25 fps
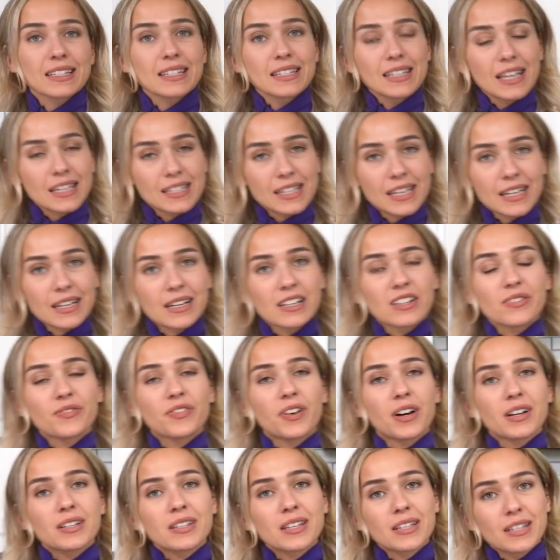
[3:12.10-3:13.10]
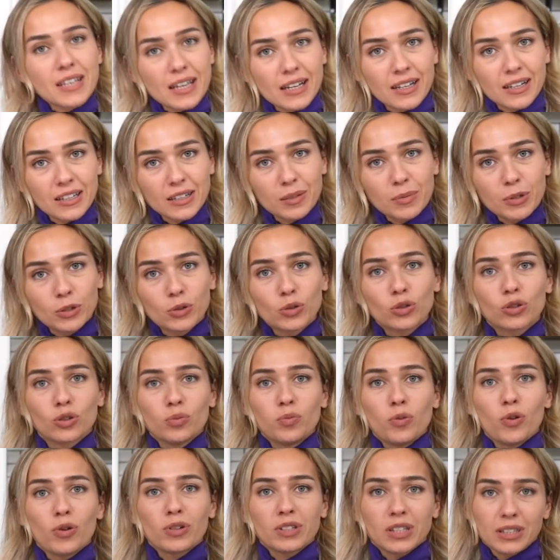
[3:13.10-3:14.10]
sizde tek kalıp varsa tek kalıba
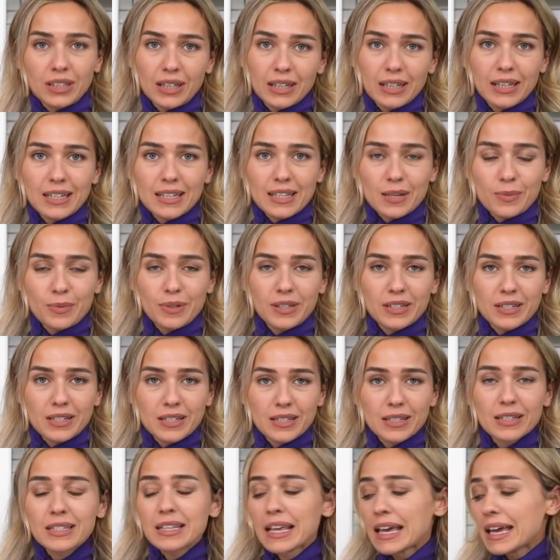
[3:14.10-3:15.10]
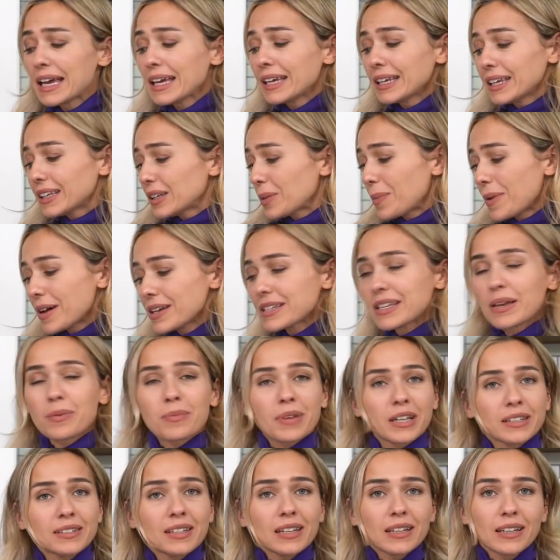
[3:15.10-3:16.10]
döküp ortadan kesebilirsiniz. Ya da bazen
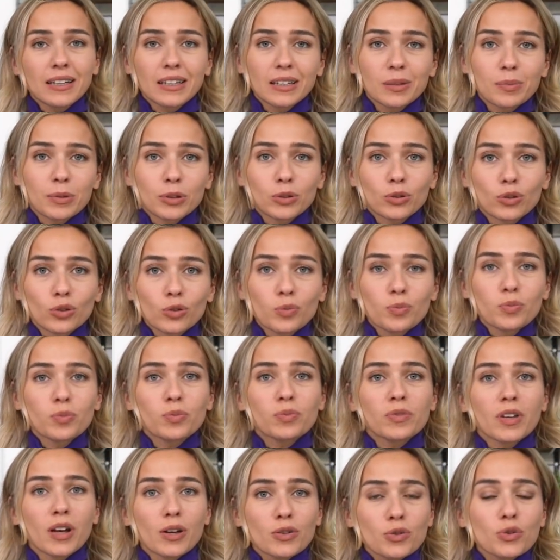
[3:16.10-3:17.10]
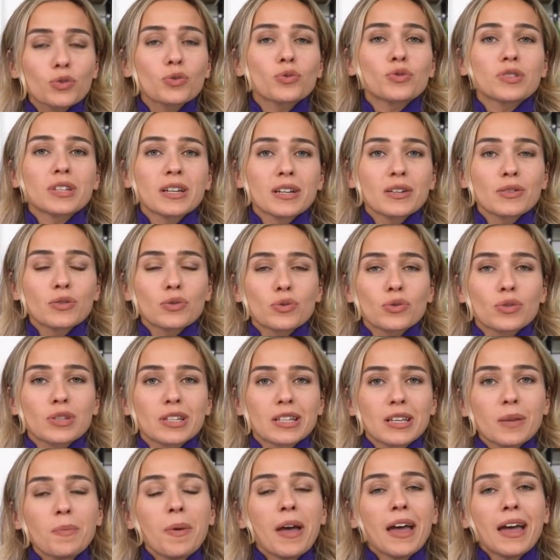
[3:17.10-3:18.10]
ben tek kalıba döküp daha sonra üzerini
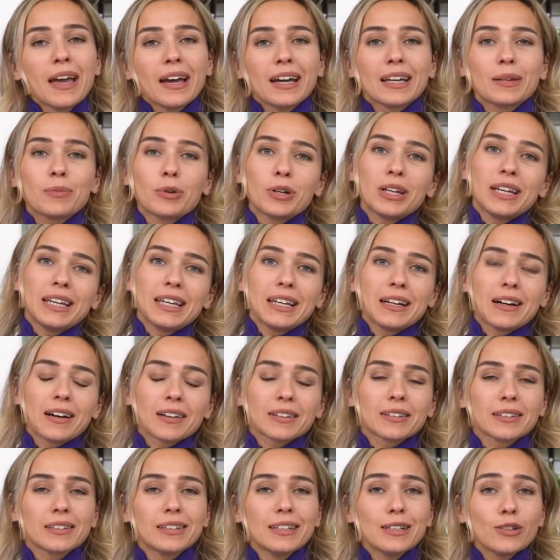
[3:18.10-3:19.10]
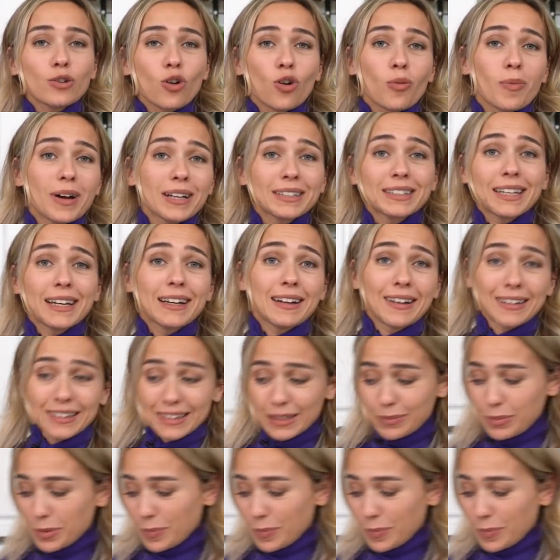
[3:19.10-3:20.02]
süsleyip hani böyle iki katlı değil normal tek katlı